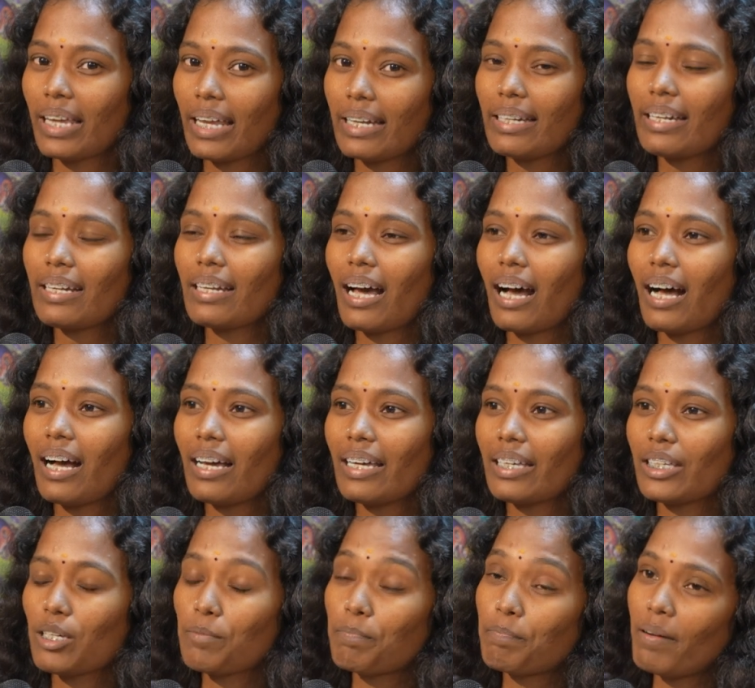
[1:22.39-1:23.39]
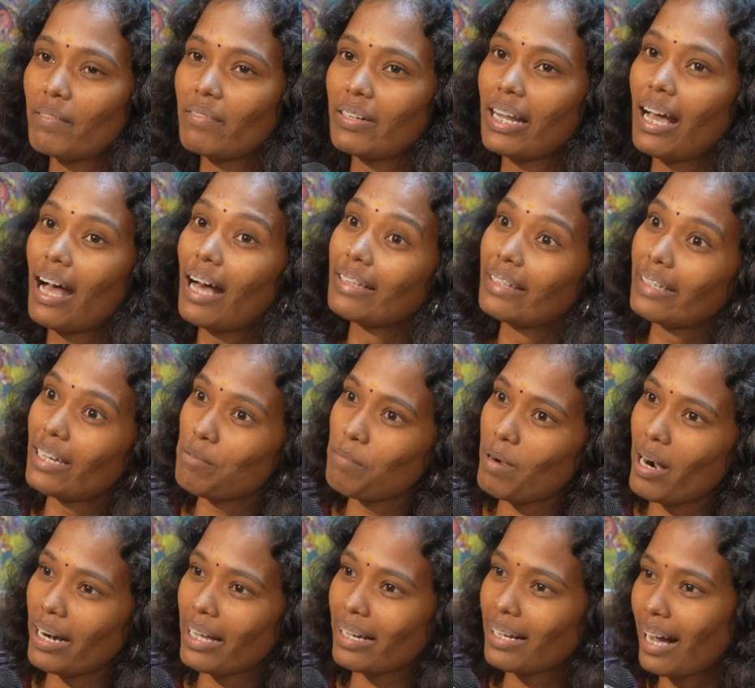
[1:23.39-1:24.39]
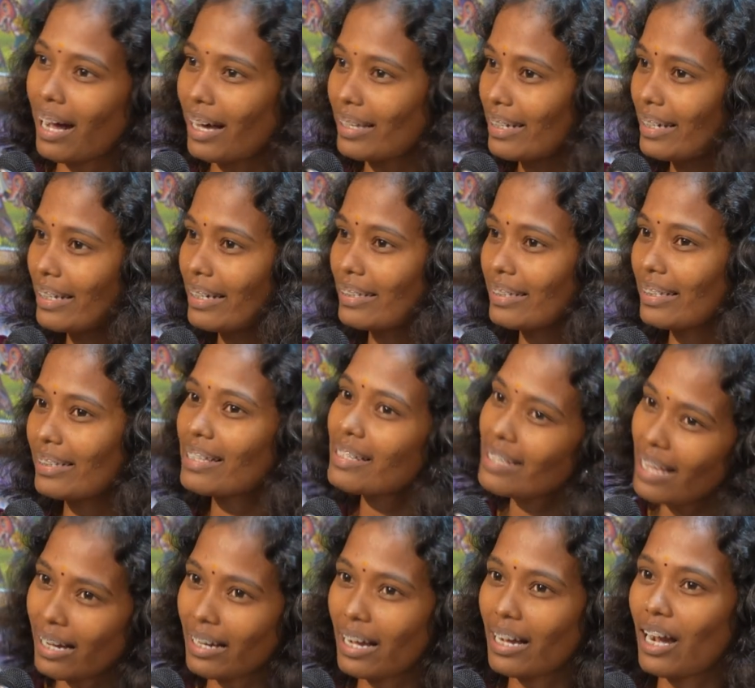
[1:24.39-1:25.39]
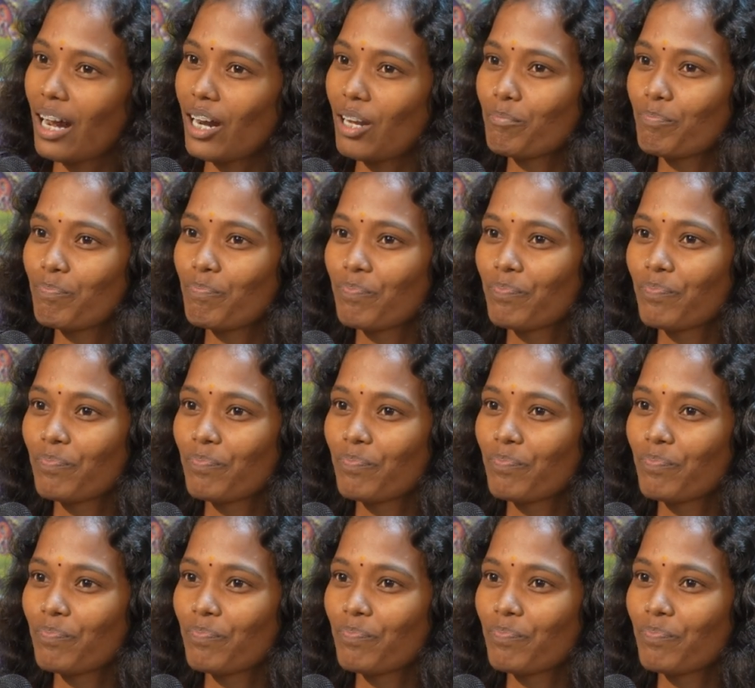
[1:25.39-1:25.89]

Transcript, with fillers: என்னென்னா இப்போ விட அதிகமான காதல் இருந்தது சங்க காலம்